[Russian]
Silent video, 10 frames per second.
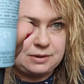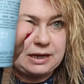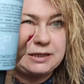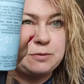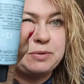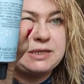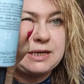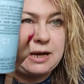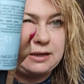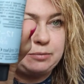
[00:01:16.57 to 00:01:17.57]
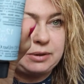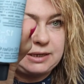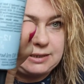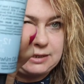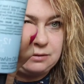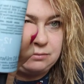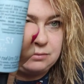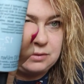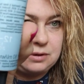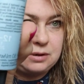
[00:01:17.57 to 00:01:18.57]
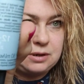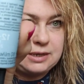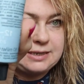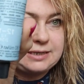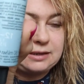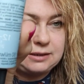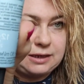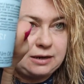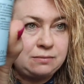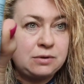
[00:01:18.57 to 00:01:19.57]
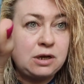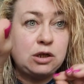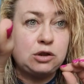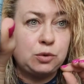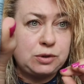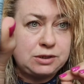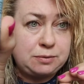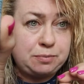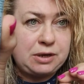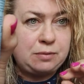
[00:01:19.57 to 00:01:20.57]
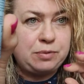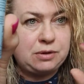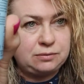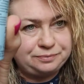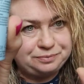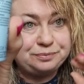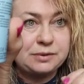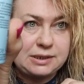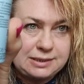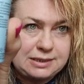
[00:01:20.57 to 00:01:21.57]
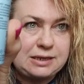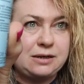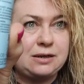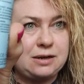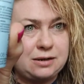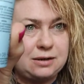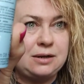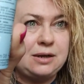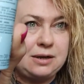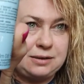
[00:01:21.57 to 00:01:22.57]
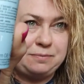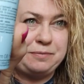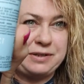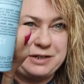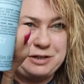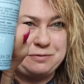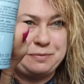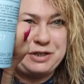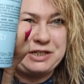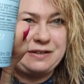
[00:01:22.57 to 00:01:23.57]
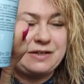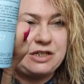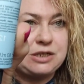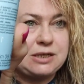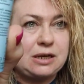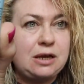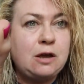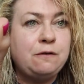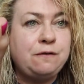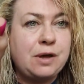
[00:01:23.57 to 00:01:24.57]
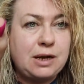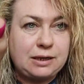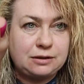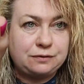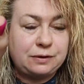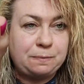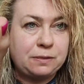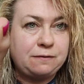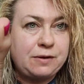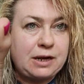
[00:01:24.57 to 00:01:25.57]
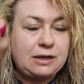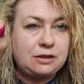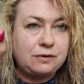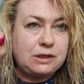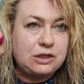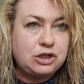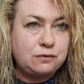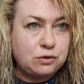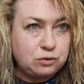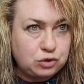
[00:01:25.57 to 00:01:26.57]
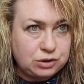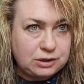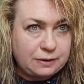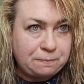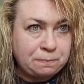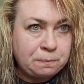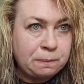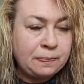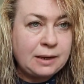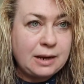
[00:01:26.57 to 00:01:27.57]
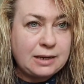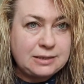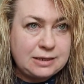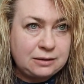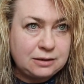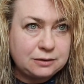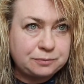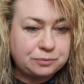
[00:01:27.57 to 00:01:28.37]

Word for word: Это специальный блондин Сандре, то есть пепел, серый, как по-нашему по-человечески, фиолетовый. Фиолетовый для чего нужен? Там оттенок,